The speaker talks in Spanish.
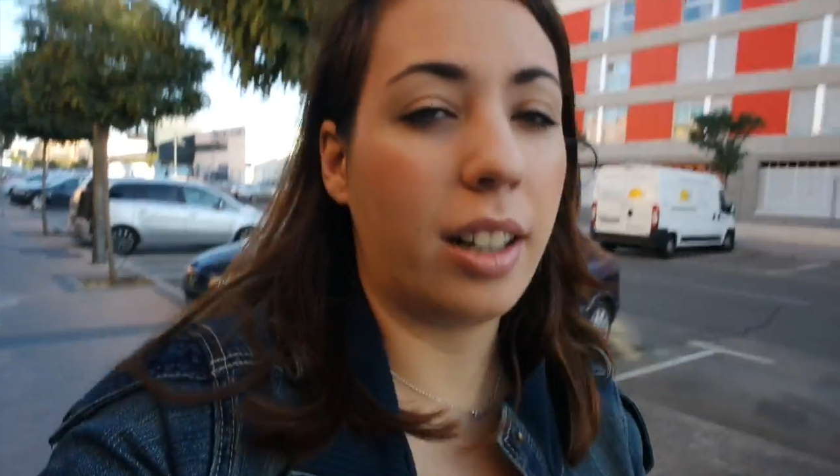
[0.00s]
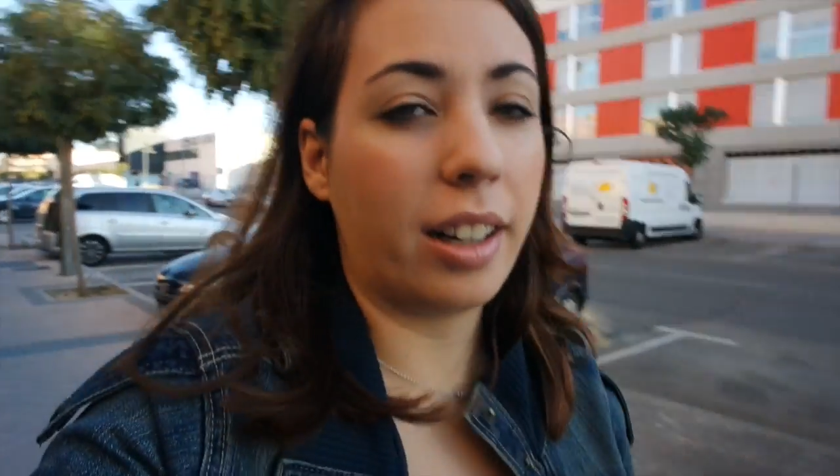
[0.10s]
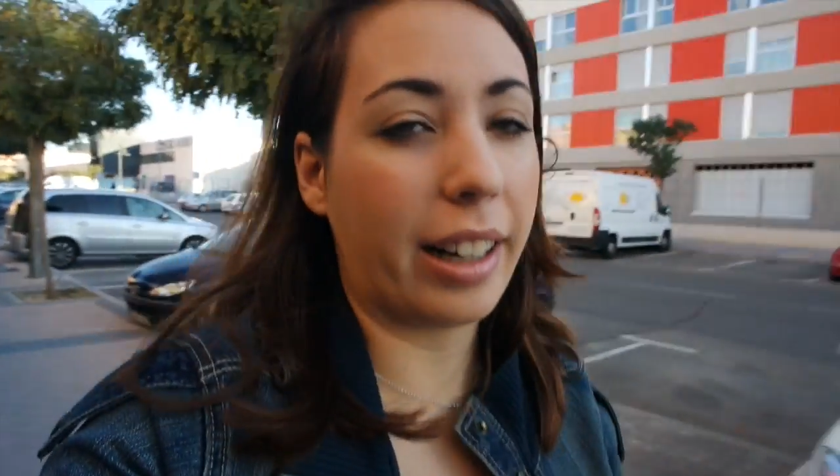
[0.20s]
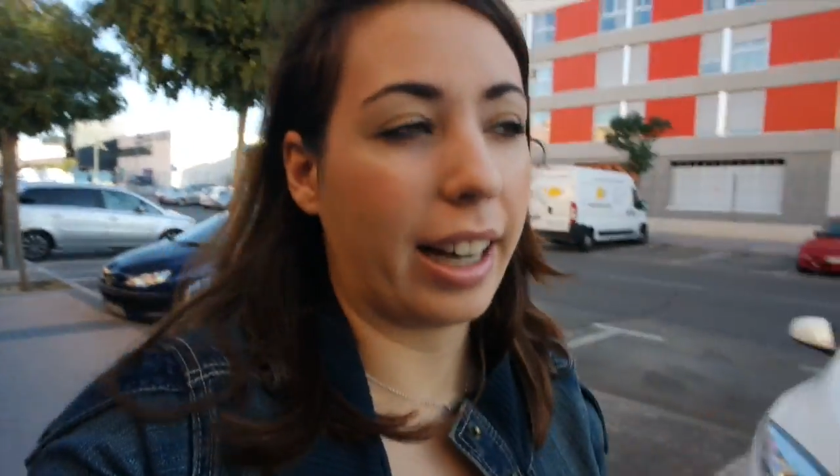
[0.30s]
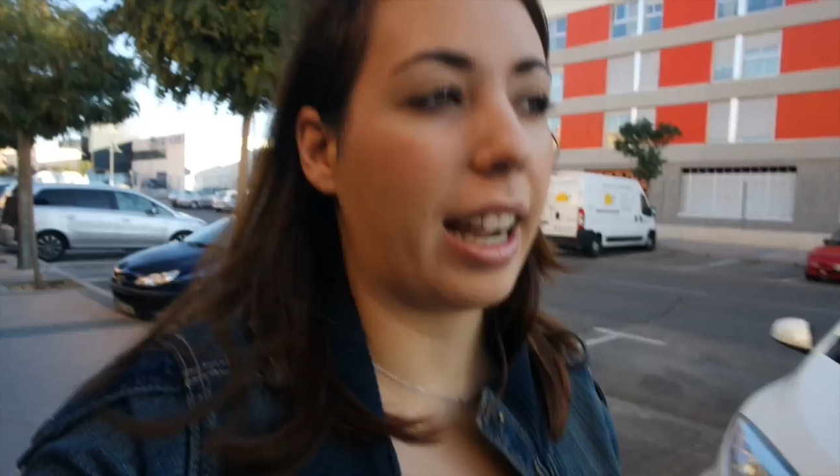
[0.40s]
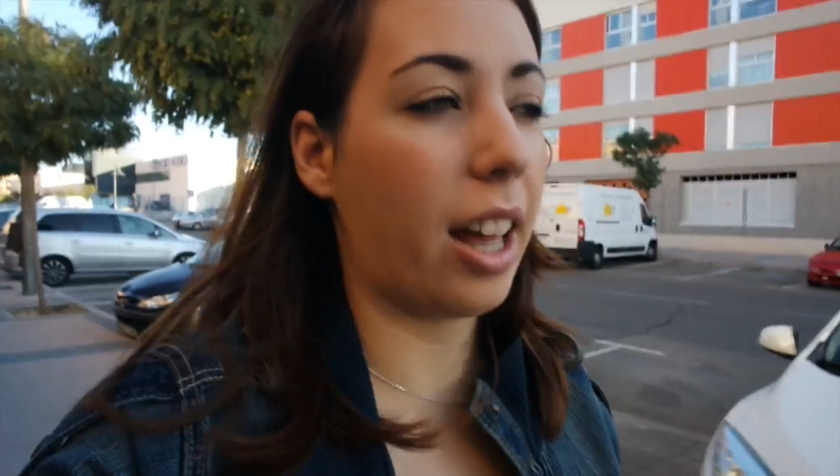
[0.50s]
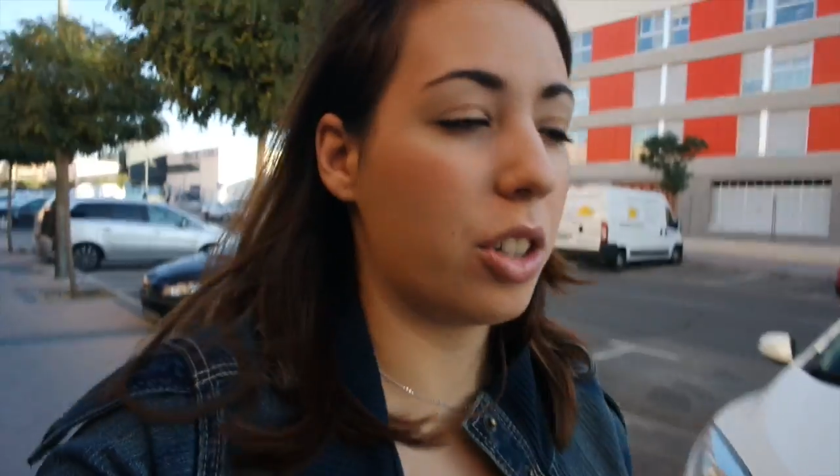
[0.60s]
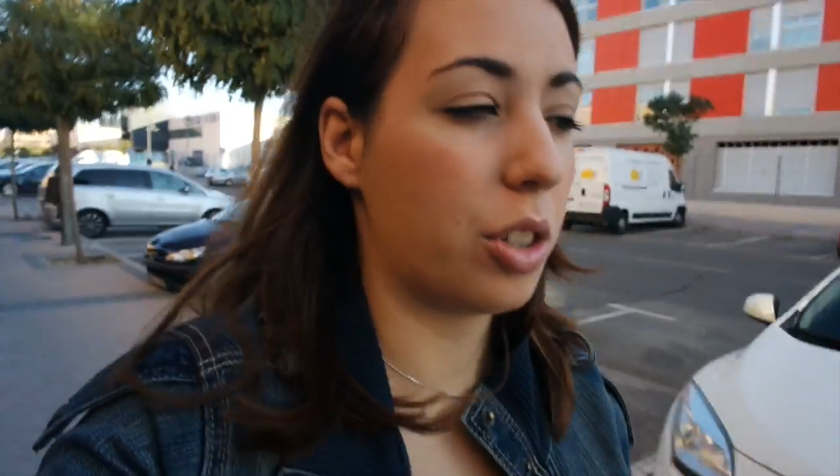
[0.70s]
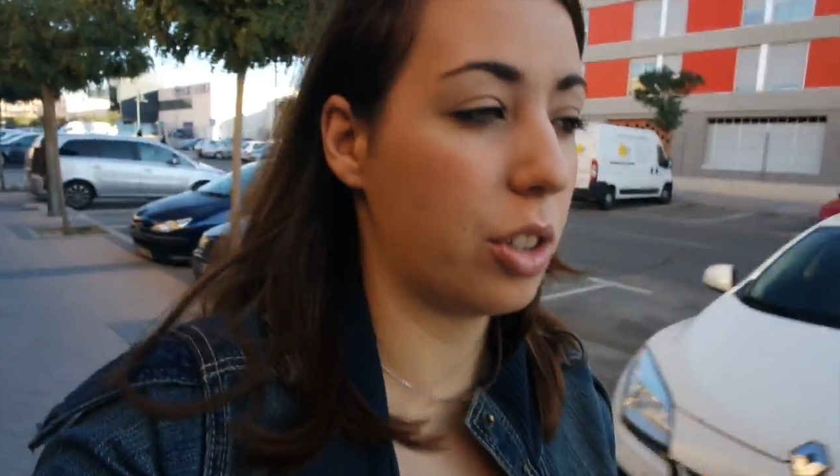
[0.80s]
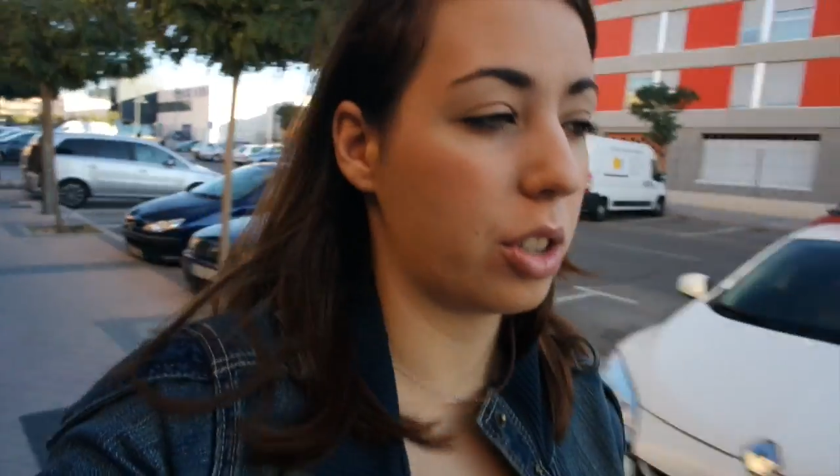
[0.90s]

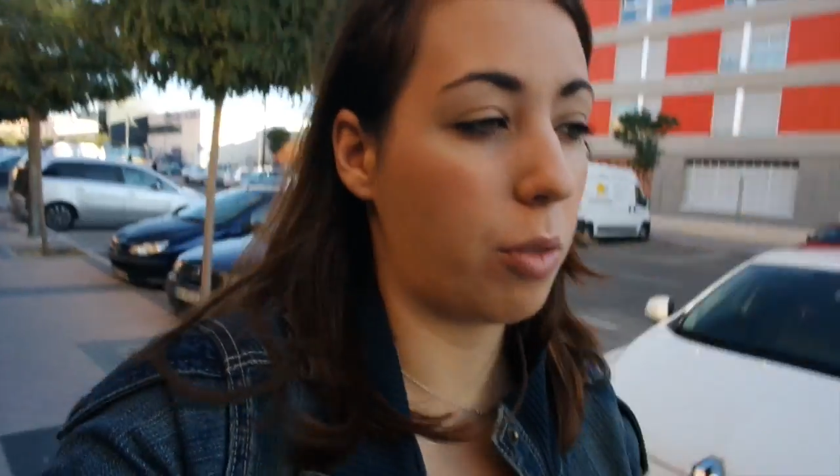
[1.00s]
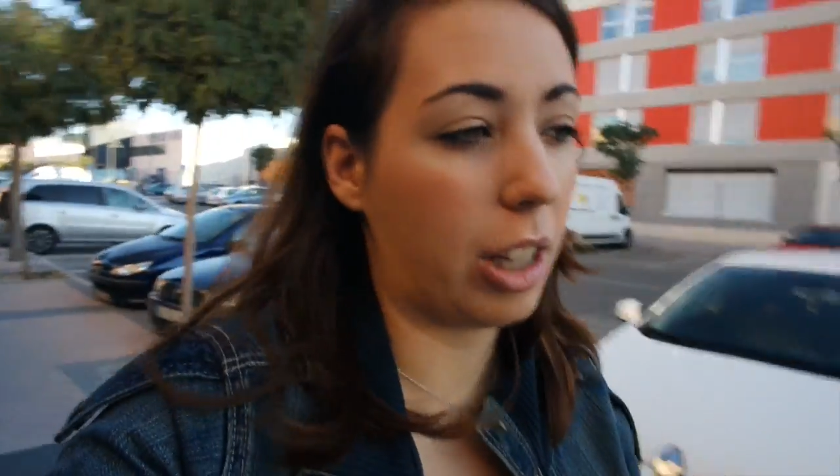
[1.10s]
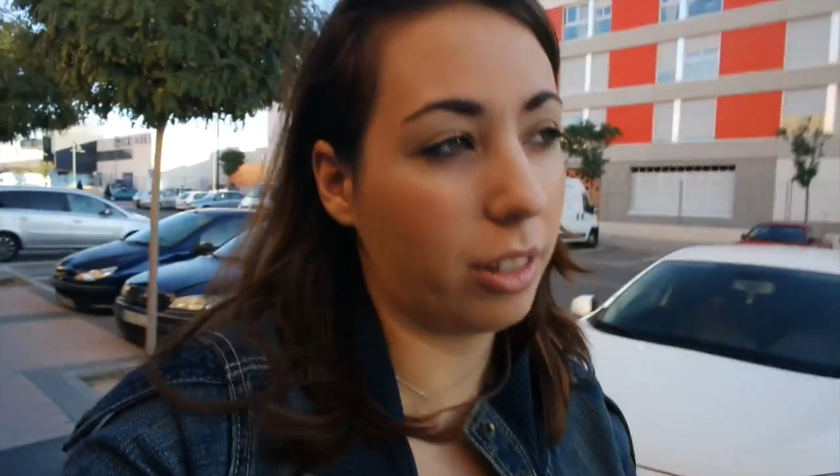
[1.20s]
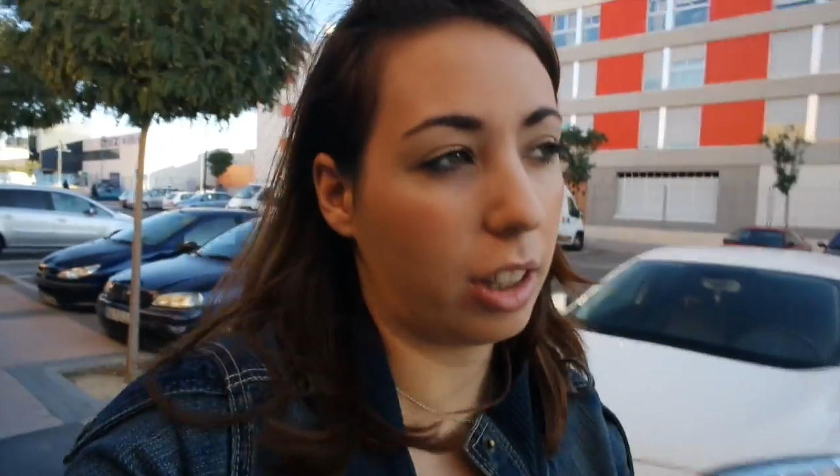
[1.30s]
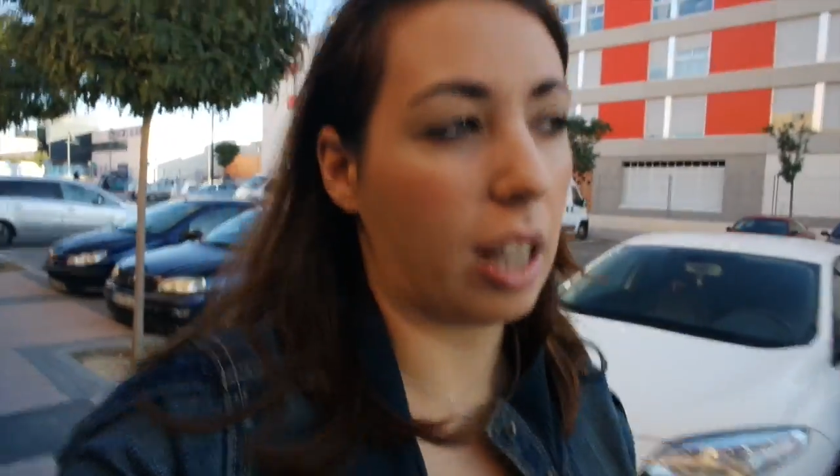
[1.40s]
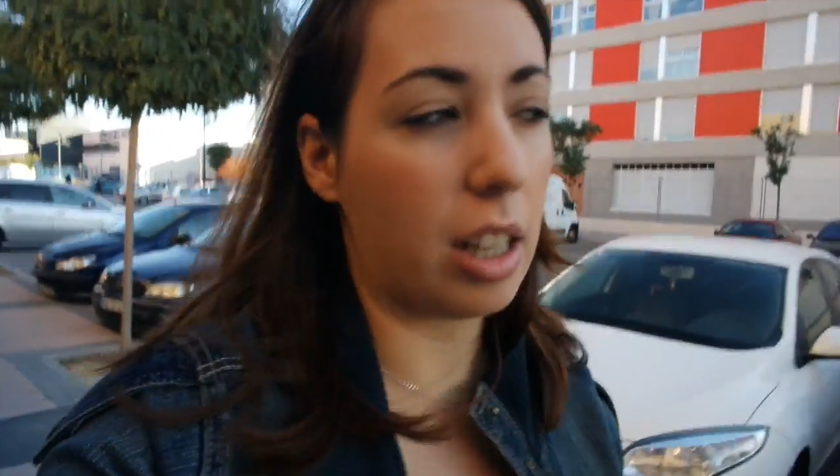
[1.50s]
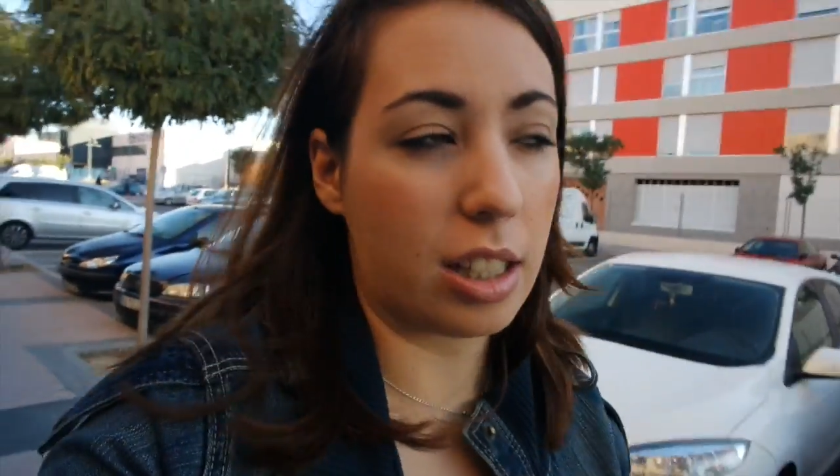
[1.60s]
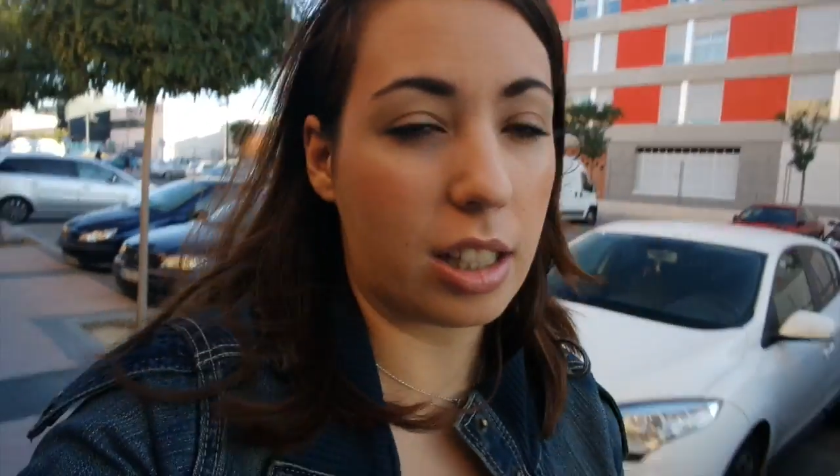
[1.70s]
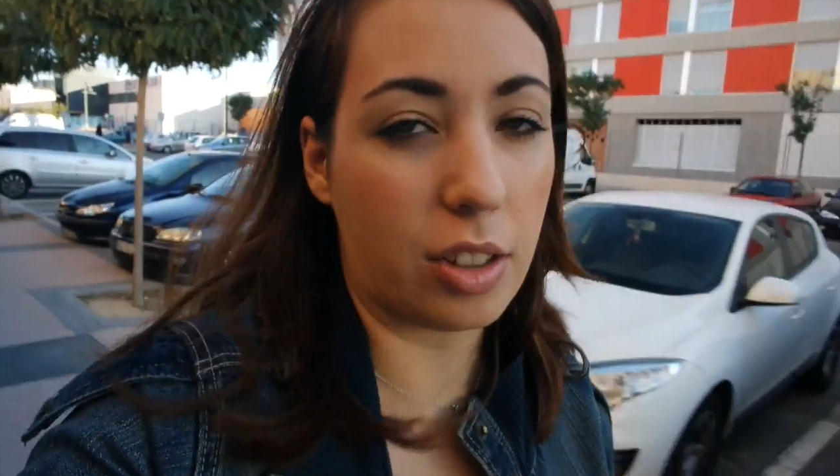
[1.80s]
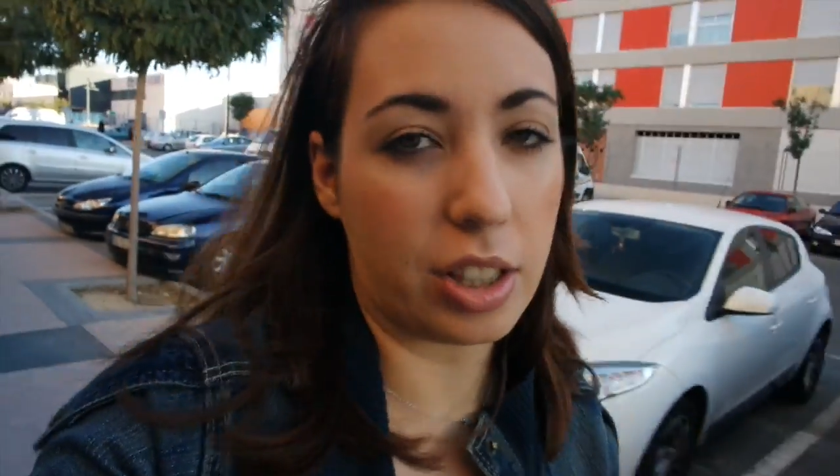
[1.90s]
recados, unas cuantas